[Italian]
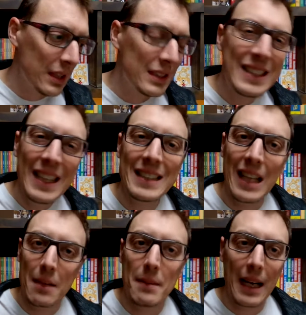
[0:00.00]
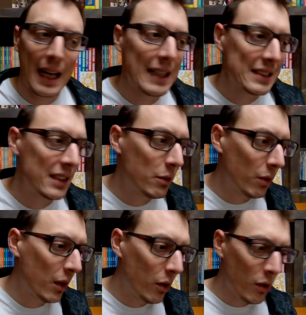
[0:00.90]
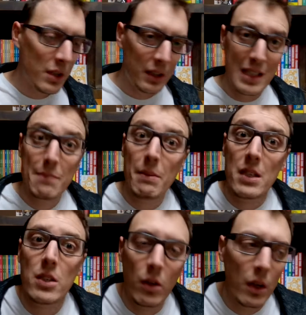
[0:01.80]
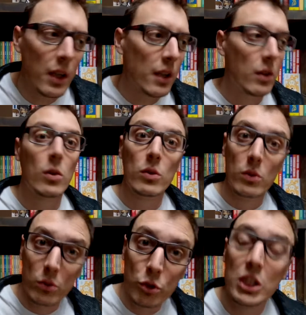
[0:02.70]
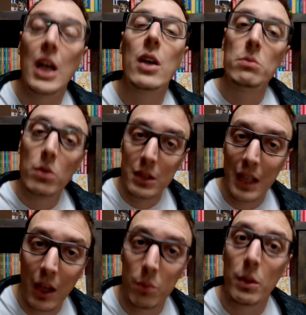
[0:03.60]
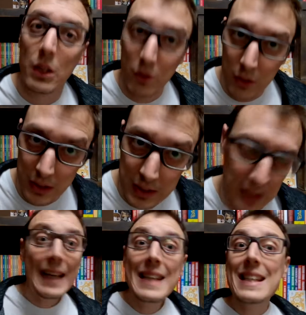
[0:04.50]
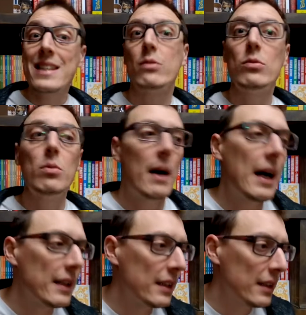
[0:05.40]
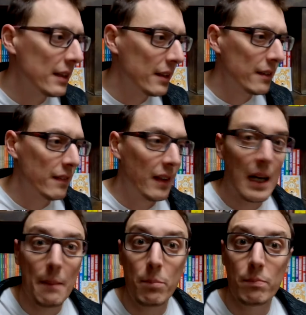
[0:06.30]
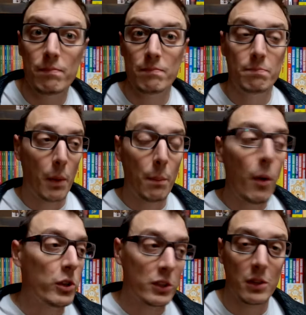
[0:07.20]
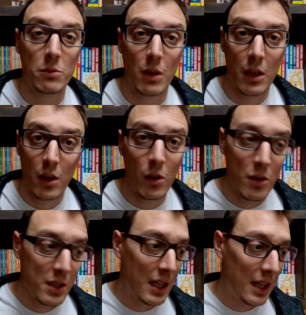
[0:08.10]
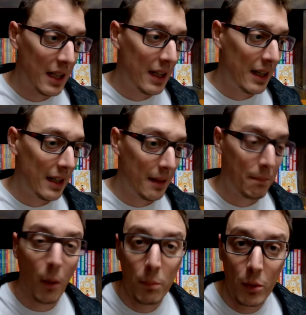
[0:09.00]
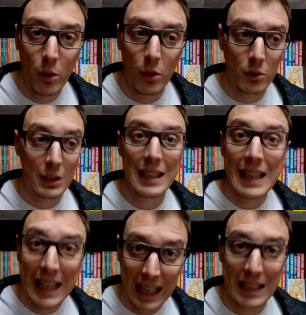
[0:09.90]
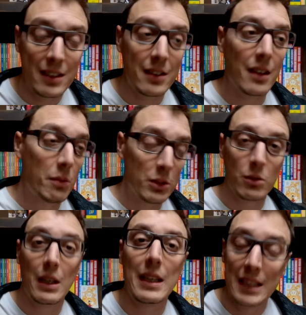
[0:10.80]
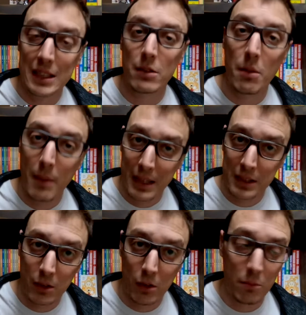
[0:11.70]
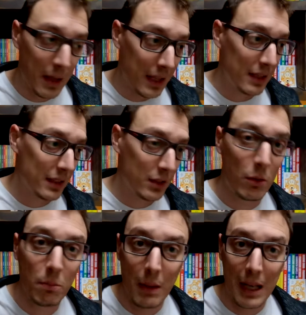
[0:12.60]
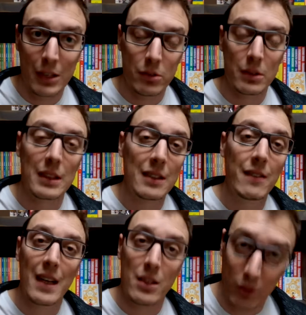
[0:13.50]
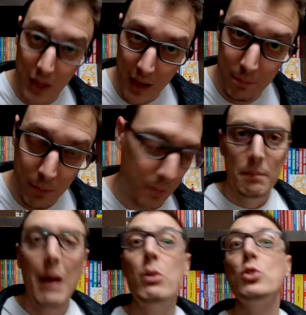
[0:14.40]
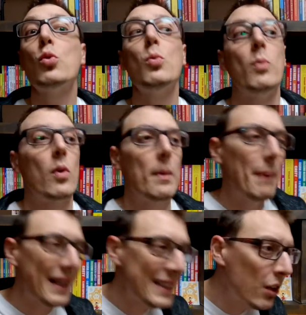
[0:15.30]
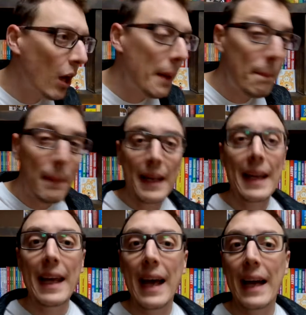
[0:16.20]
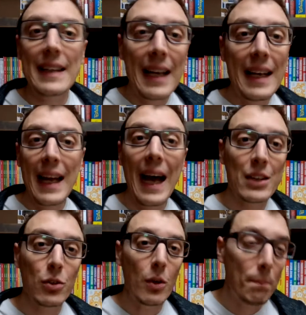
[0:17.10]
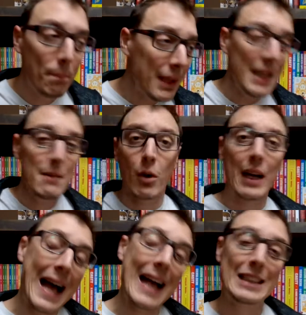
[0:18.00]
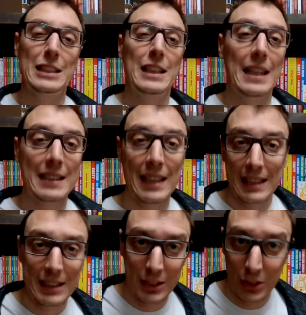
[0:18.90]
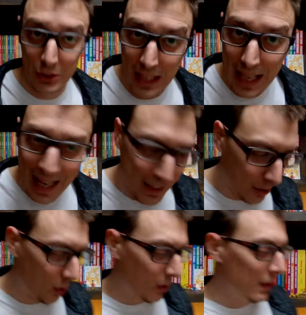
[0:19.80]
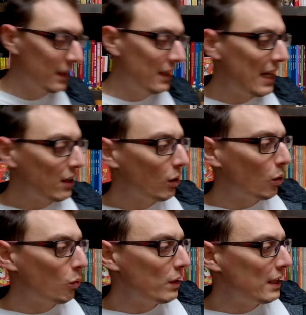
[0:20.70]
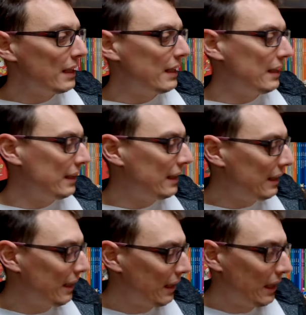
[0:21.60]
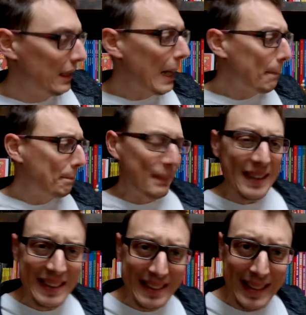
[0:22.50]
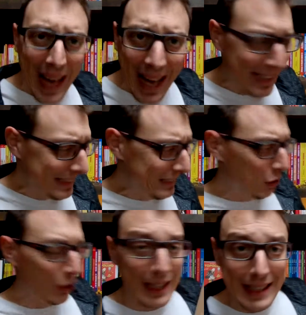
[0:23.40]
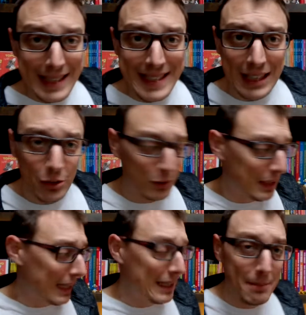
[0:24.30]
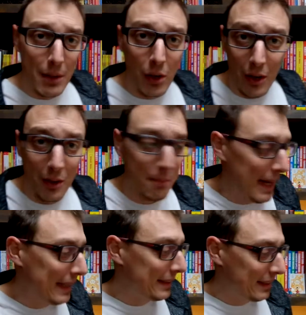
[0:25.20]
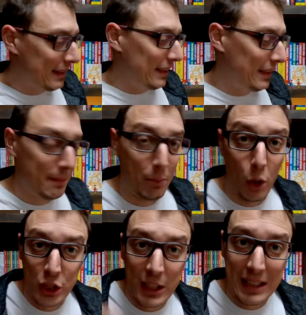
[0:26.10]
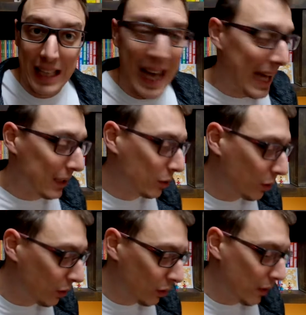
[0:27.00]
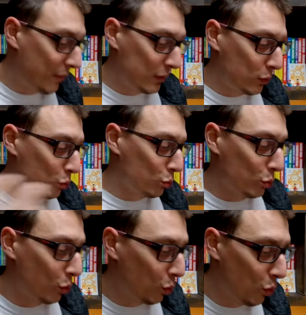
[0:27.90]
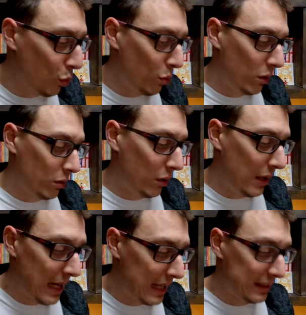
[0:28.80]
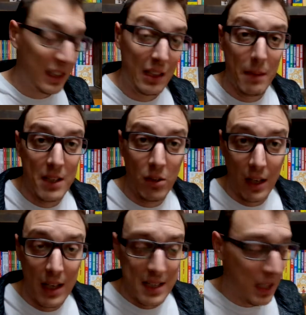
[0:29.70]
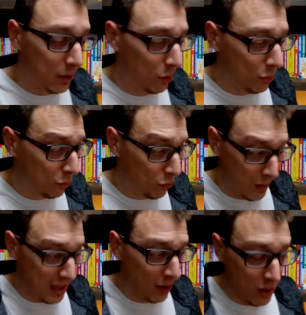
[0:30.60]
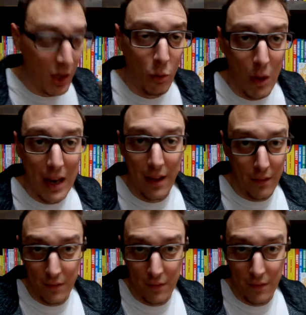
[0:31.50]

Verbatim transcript: si sente la mancanza di qualcosa di spessore con Luciano Bottaro protagonista chissà se un domani verrà proposto qualcosa proprio dedicato a questo grandissimo maestro ormai scomparso da diverso tempo ma questo numero è particolare perché ha in allegato il primo gadget natalizio dell'anno anno. Eccolo qui, l'appendaglio realizzato da Libero Ermetti, progettato, ha fatto tutto lui, non ha tridimensionalizzato queste cose qua, le ha